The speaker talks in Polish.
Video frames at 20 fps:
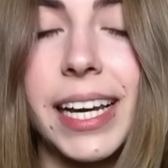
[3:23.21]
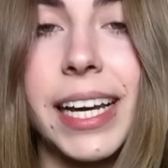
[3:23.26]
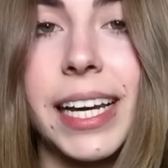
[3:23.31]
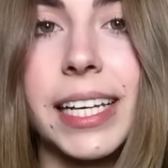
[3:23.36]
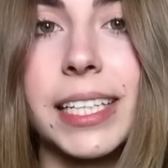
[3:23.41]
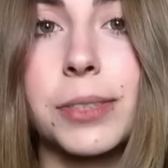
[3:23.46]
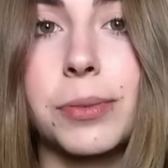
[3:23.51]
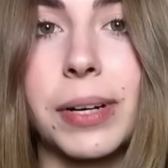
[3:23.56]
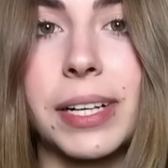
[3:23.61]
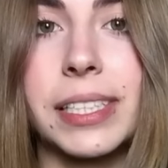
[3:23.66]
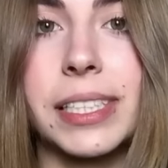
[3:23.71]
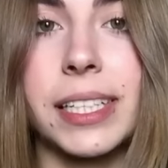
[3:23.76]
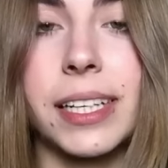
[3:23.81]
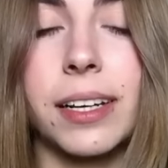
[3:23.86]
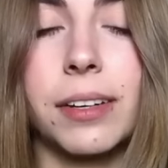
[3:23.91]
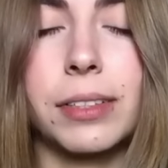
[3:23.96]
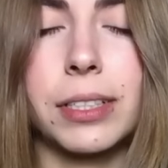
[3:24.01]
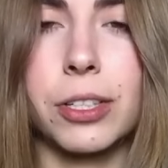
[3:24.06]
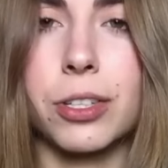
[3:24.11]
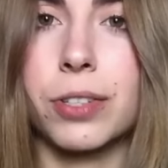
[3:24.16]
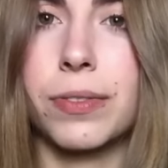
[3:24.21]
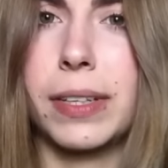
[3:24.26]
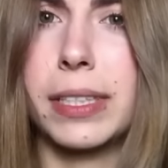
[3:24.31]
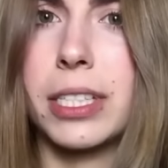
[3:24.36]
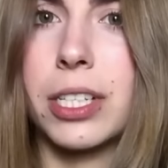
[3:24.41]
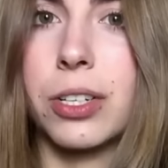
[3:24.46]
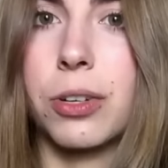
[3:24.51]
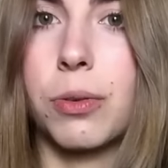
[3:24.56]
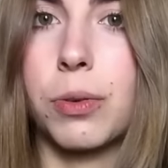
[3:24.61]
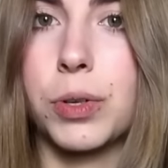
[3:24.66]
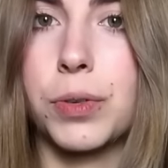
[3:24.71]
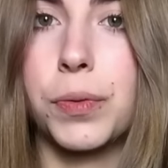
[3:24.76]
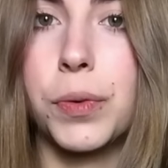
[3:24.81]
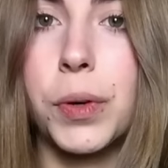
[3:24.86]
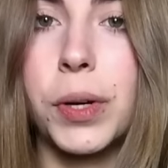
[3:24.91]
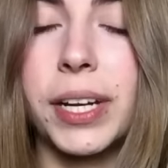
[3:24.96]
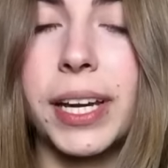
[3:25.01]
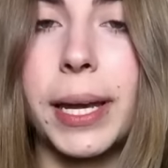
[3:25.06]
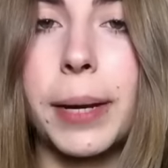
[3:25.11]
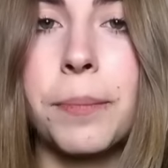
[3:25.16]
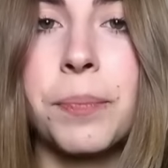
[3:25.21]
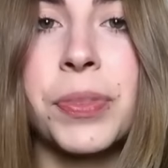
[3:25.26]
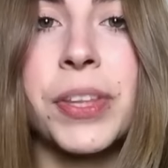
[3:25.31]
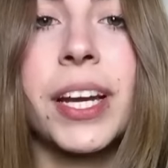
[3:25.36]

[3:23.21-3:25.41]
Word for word: I słuchajcie, one kosztowały też koło czwórki.